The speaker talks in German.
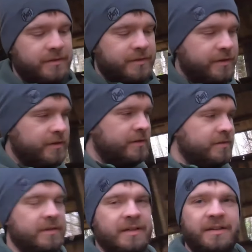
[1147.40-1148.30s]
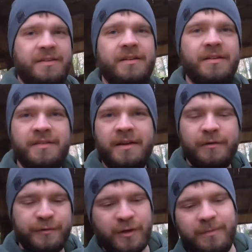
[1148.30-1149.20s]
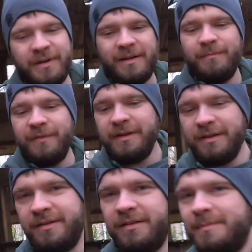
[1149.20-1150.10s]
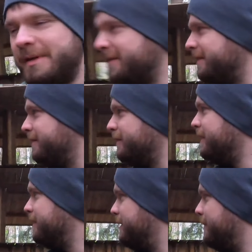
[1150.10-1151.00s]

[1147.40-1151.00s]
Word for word: So, gegessen ist, aufgeräumt haben wir jetzt. Der Matze ist noch gerade